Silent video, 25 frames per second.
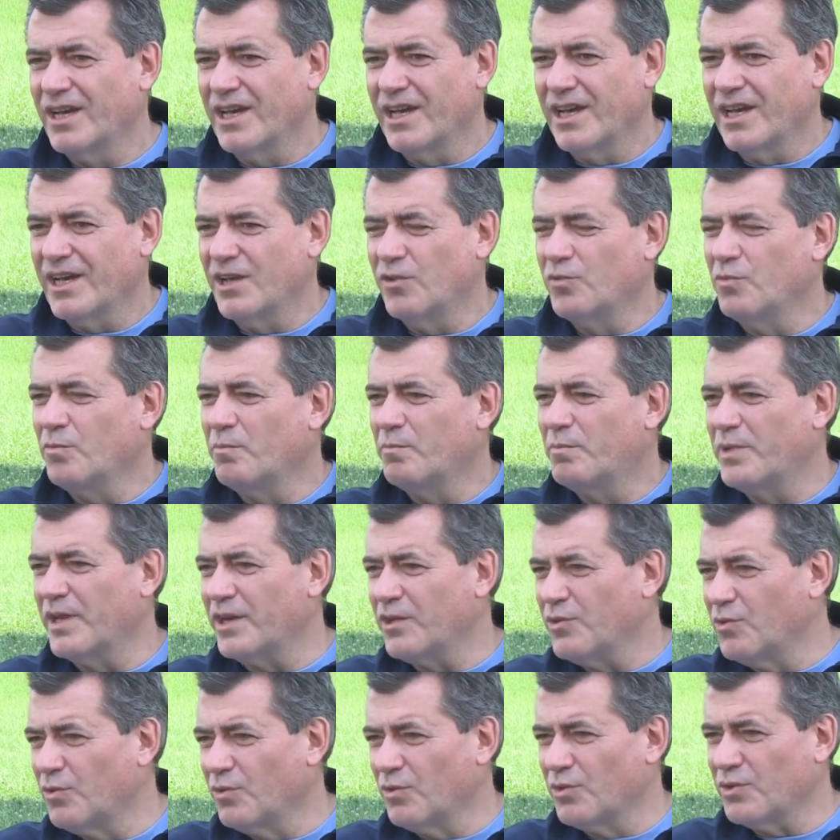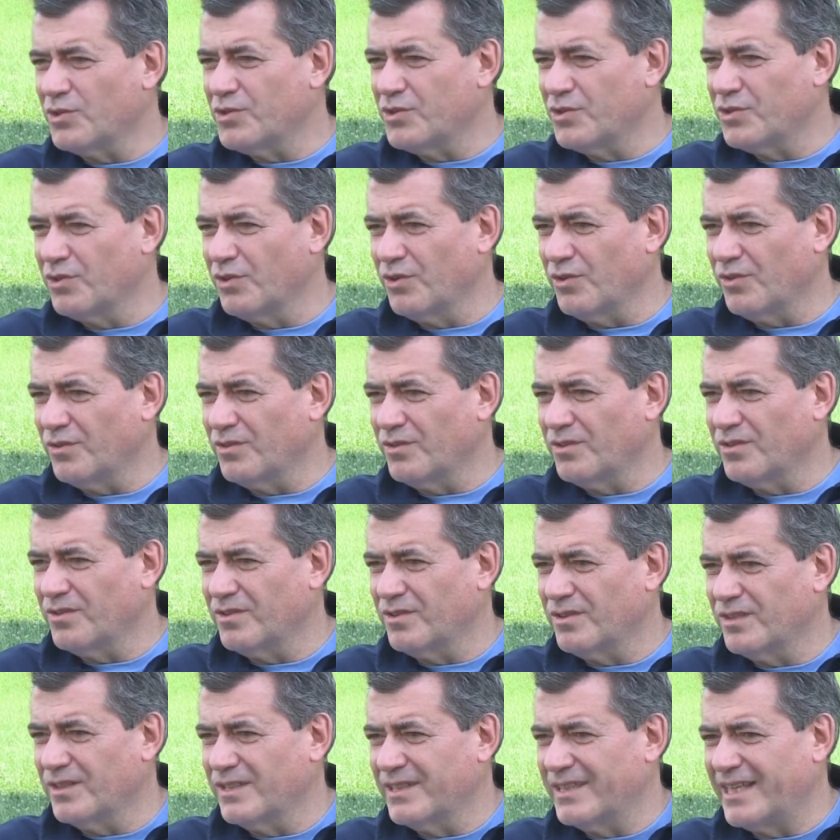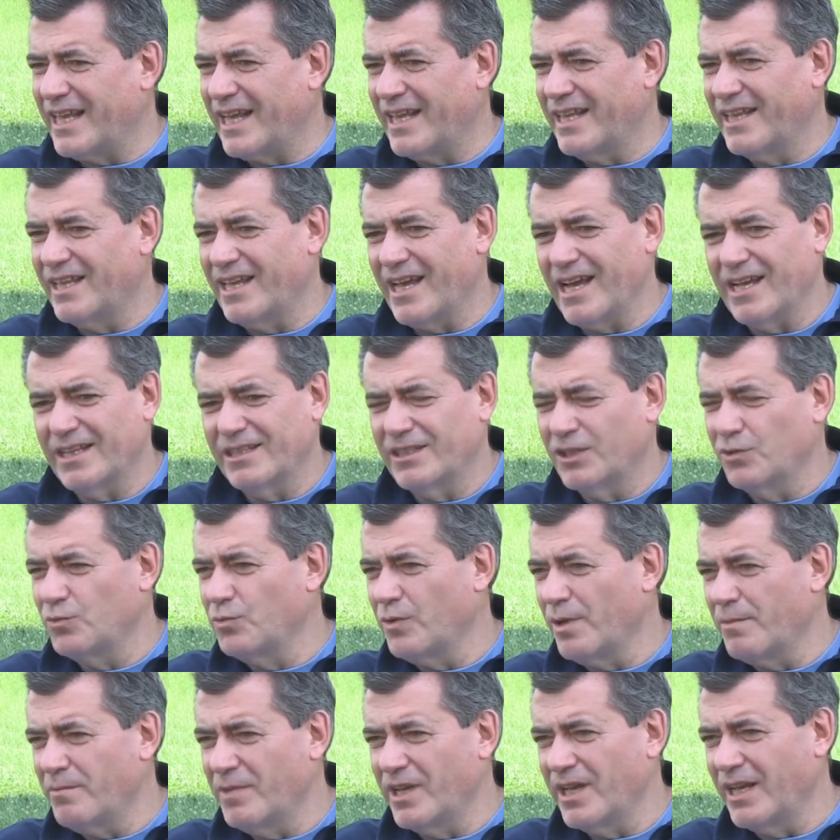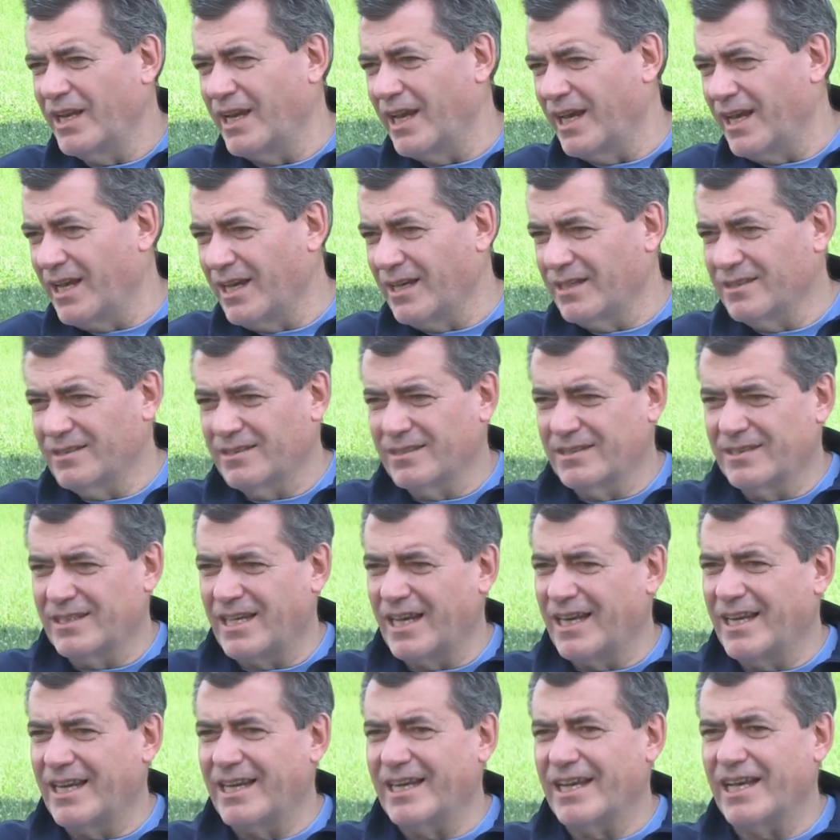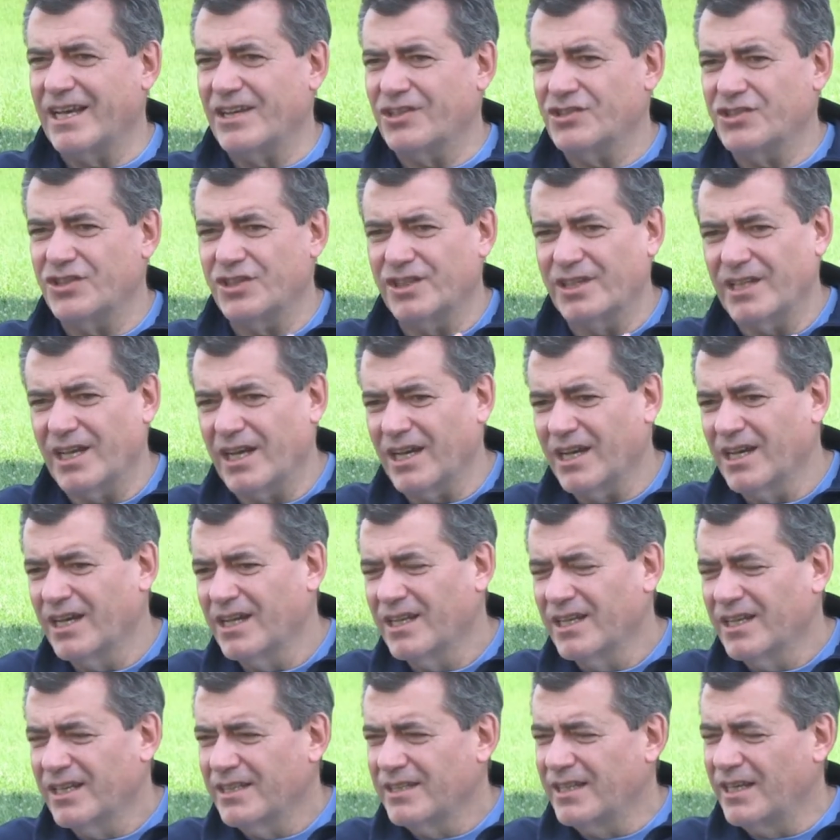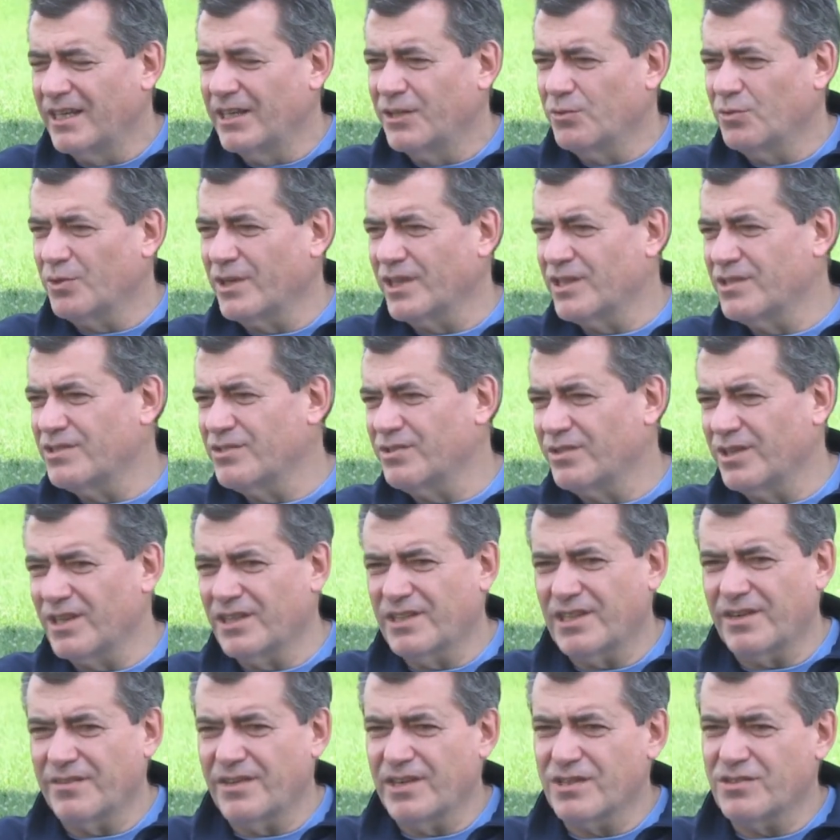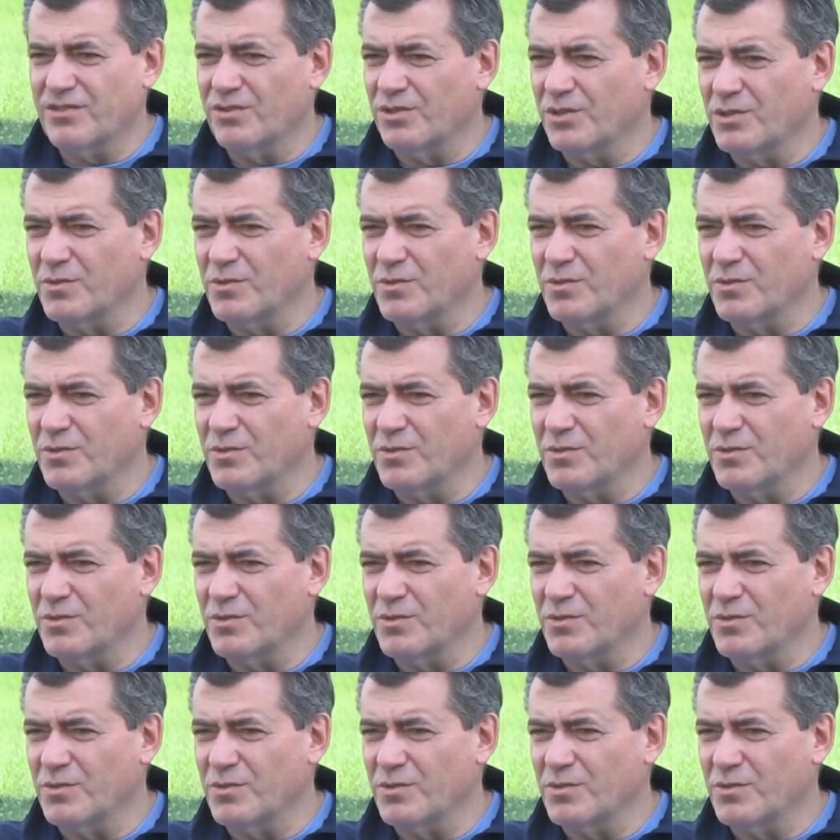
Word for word: in un percorso dagli anni 2000, dalla nascita dell'educazione attraverso lo